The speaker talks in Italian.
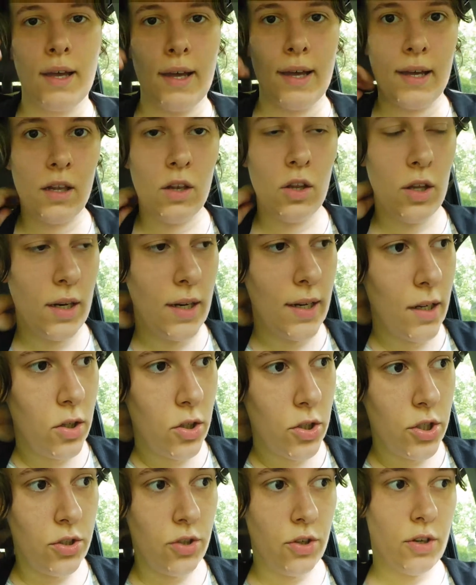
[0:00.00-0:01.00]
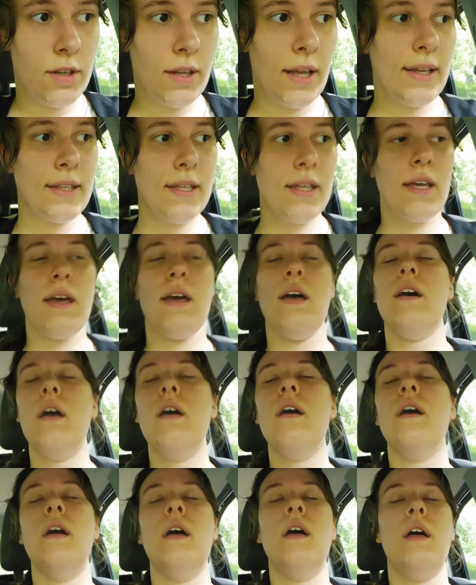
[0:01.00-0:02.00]
Allora, eccoci tornati.
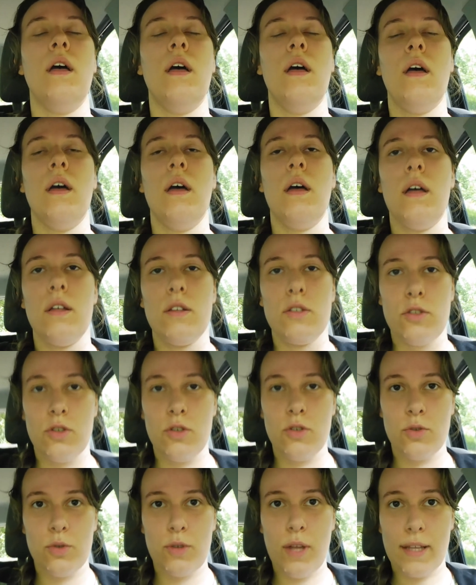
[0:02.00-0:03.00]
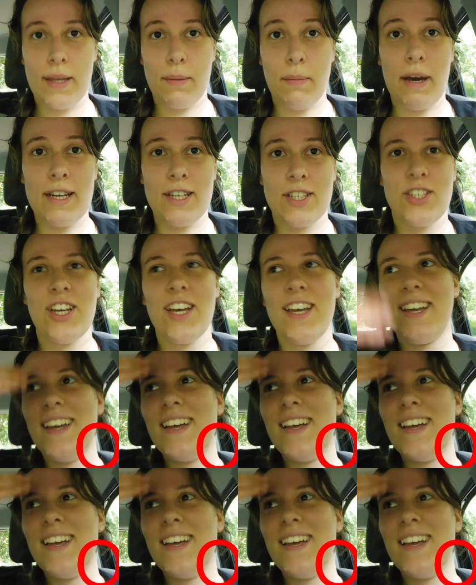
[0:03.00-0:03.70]
Sono sudata marcia.